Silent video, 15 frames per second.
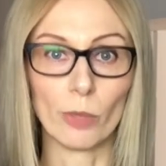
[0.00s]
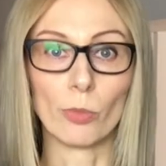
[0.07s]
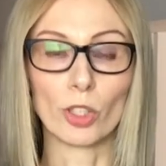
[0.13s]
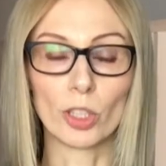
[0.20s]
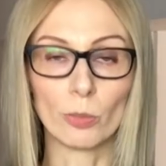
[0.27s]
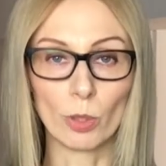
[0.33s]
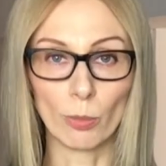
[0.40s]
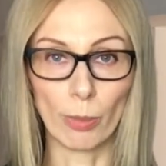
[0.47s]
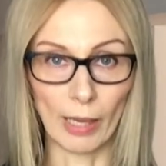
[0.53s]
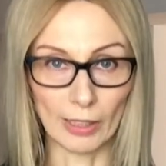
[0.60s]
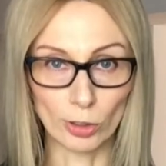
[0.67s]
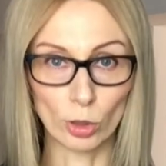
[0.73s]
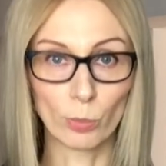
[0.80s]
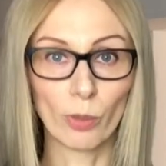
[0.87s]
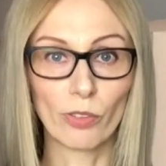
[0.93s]
Musimy brać
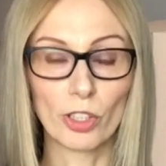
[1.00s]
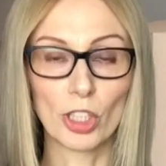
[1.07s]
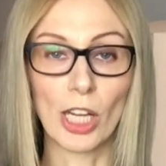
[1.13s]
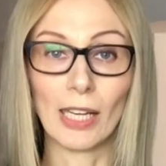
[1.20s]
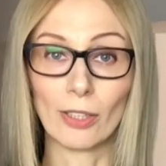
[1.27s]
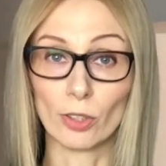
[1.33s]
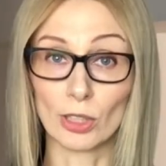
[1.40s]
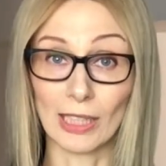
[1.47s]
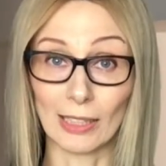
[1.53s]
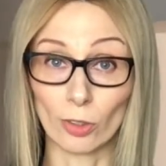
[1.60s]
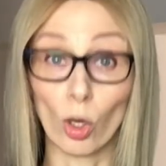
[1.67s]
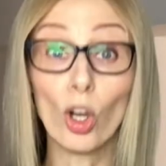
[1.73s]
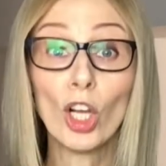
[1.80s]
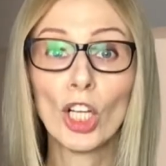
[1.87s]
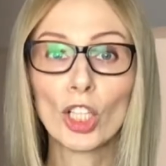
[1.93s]
odpowiedzialność za
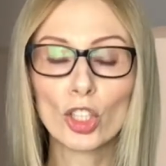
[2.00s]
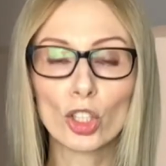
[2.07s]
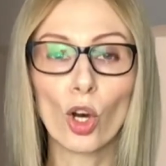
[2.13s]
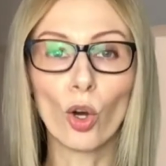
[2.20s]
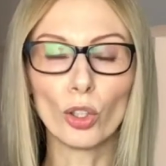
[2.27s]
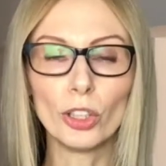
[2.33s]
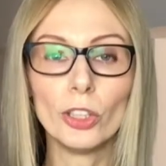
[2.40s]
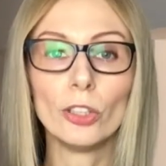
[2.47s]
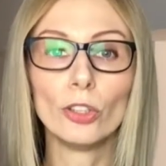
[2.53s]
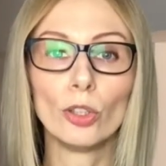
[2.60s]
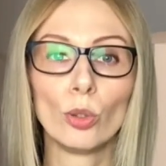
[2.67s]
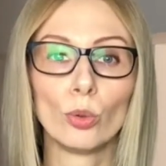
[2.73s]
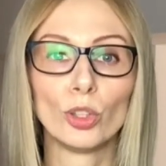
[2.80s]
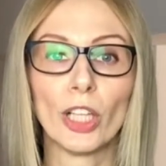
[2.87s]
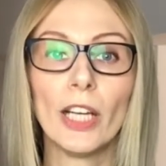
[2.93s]
to, co inni
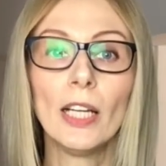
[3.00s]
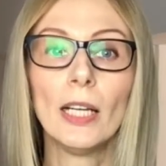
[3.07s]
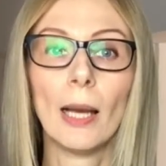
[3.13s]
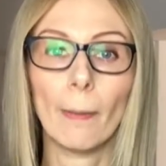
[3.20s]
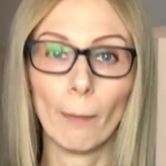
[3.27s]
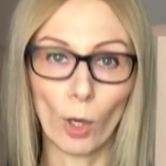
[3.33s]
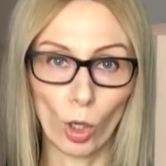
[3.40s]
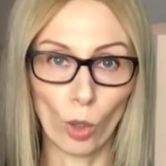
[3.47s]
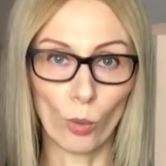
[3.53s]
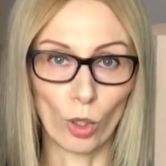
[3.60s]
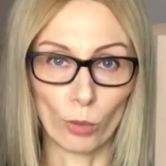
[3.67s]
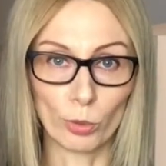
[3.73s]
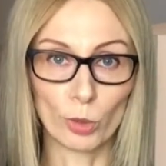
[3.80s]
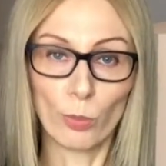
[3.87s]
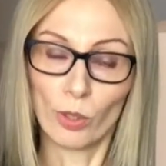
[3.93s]
ludzie mogą
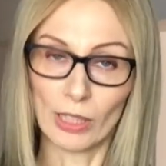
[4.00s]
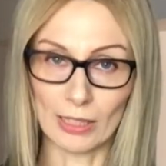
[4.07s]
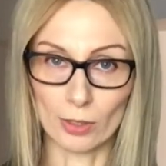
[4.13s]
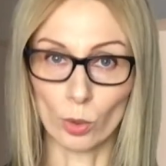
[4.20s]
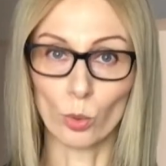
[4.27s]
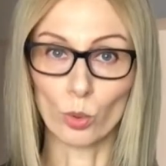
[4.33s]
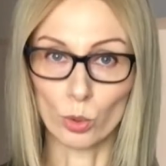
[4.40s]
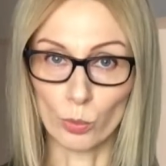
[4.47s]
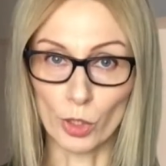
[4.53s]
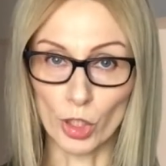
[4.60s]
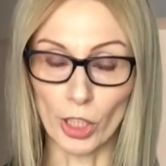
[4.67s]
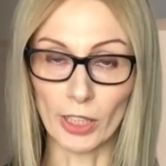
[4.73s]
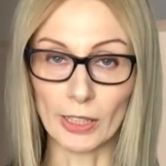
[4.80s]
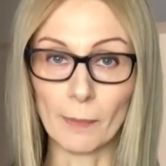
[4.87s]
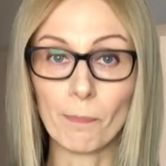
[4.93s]
robić, bo nas
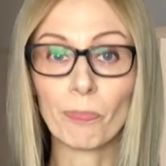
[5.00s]
usłyszeli.